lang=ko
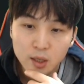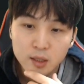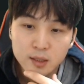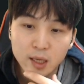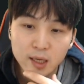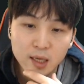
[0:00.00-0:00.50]

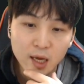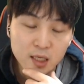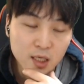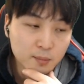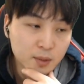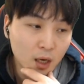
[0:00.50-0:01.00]
근데 이게
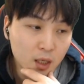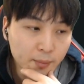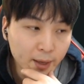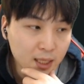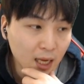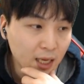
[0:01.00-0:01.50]
지금
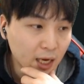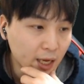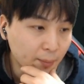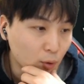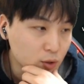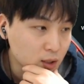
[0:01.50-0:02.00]

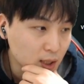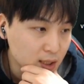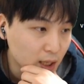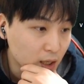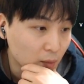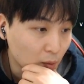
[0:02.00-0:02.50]
1200다이아의 보석
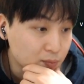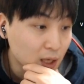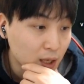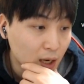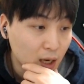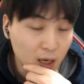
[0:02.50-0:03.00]
상자 이렇게
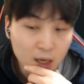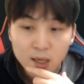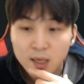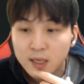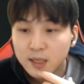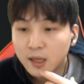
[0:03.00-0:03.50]
뽑잖아
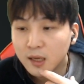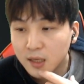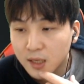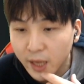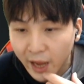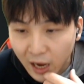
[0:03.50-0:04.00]
근데
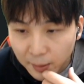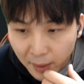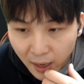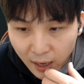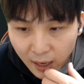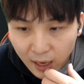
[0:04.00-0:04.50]
이게 아마
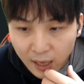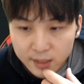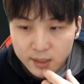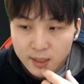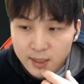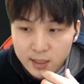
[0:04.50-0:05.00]

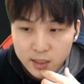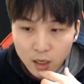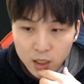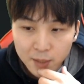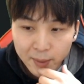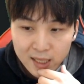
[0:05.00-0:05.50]
한
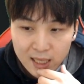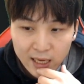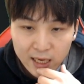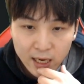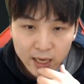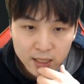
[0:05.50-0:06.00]

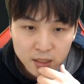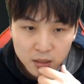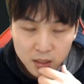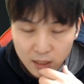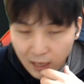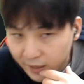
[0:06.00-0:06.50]
1200다이아의
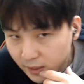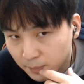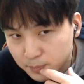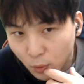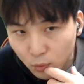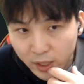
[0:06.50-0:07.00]
저기 아,
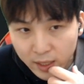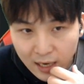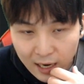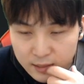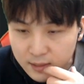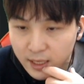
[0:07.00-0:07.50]
옆
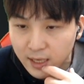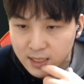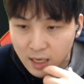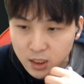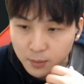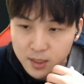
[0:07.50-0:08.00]
동네가 아르델
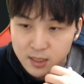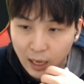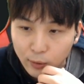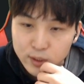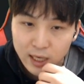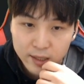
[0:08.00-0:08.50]
상점에서
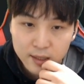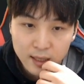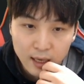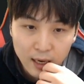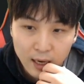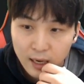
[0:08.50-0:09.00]
나오지
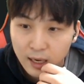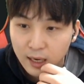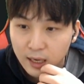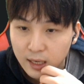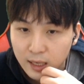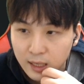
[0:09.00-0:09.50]
않을까
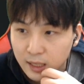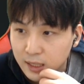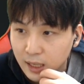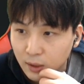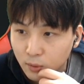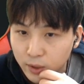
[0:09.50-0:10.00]

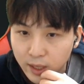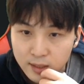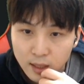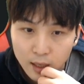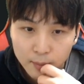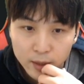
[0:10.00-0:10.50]
라고
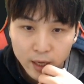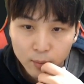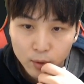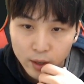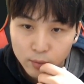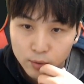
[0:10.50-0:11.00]
예상을 한번
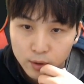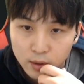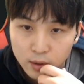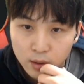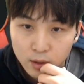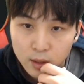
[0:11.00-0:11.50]

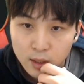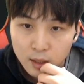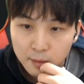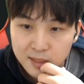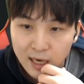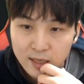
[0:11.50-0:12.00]
해보겠고요
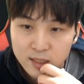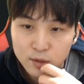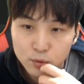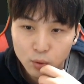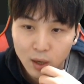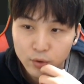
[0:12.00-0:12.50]

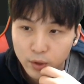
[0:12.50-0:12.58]
장신구 소환도